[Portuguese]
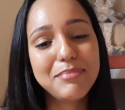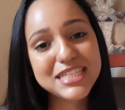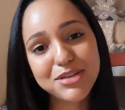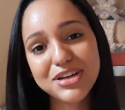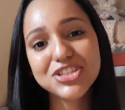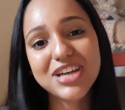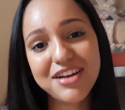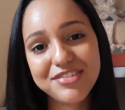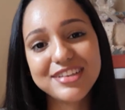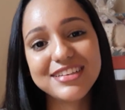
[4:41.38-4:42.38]
Mas eu
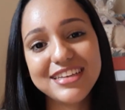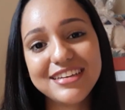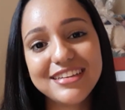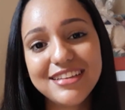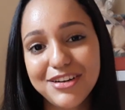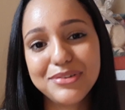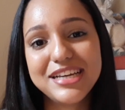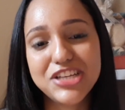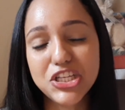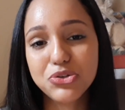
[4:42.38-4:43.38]
achava que não,
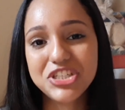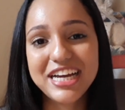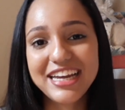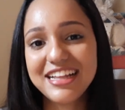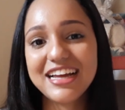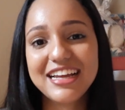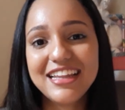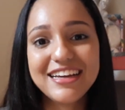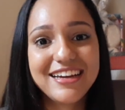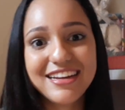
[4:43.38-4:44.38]
né, gente? Eu tinha
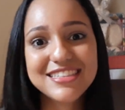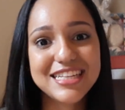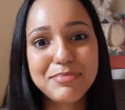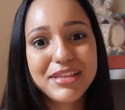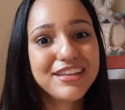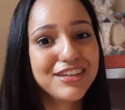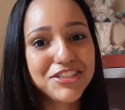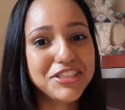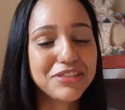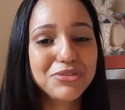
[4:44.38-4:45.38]
aquela crença
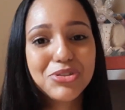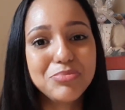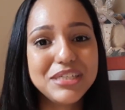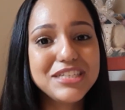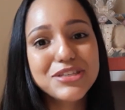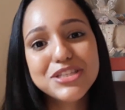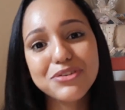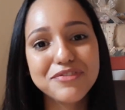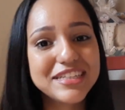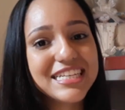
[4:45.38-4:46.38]
limitante dentro de mim que se eu
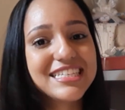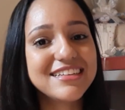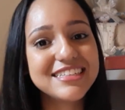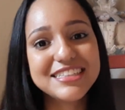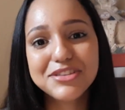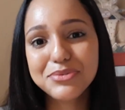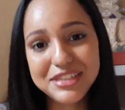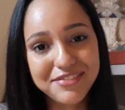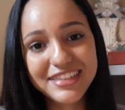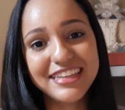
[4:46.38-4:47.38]
não vendesse a 30 eu não
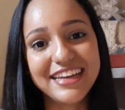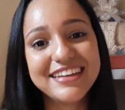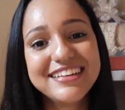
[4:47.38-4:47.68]
ia vender.